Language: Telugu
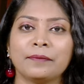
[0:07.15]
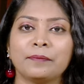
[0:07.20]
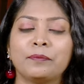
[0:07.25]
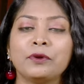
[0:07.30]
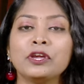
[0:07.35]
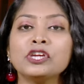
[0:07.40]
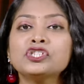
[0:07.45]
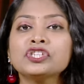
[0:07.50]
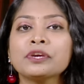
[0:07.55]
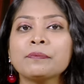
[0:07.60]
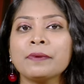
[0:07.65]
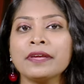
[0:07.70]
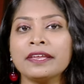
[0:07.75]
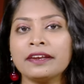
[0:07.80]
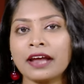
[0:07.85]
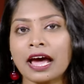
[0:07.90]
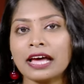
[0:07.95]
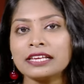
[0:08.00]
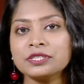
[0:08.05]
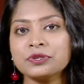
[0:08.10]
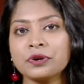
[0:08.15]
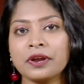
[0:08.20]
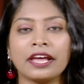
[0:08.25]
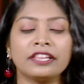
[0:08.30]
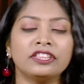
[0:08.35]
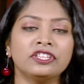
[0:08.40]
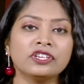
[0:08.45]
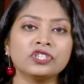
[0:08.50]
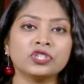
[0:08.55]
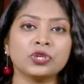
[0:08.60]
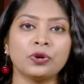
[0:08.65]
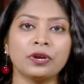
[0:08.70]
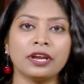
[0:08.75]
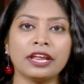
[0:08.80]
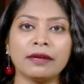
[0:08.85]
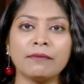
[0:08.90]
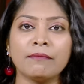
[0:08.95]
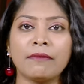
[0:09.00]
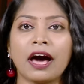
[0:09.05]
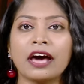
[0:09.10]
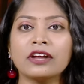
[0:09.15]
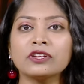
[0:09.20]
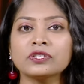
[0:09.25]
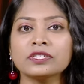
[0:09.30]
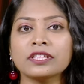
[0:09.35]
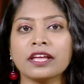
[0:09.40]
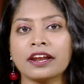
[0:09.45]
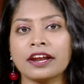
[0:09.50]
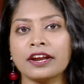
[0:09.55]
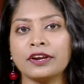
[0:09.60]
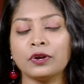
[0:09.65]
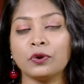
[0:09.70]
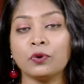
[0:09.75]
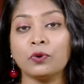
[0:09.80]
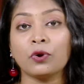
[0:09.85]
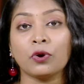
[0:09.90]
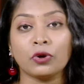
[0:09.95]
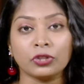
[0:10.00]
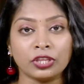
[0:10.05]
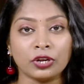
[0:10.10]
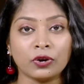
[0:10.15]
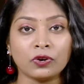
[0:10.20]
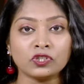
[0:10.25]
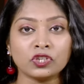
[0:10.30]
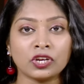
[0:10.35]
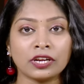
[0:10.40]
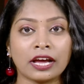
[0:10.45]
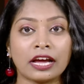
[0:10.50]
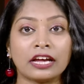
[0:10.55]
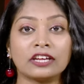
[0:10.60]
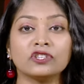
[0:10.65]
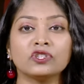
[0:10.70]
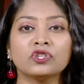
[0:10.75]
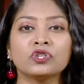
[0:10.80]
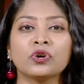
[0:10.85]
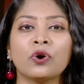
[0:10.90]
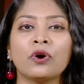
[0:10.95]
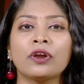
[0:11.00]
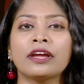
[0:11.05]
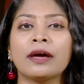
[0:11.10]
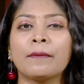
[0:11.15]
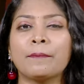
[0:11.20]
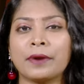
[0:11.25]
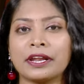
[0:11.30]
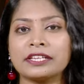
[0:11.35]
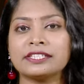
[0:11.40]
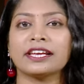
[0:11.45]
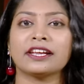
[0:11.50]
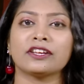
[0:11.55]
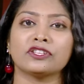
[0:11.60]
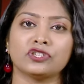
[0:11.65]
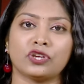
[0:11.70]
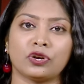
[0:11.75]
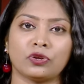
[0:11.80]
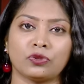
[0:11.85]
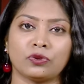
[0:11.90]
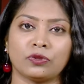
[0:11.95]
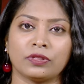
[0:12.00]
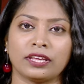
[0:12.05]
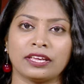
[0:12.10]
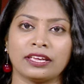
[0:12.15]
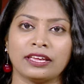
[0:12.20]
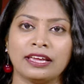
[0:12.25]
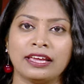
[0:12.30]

బీజేపీ రాష్ట్ర అధ్యక్షుడిని మారుస్తారంటూ కొద్ది రోజులుగా జోరుగా ప్రచారం జరుగుతుంది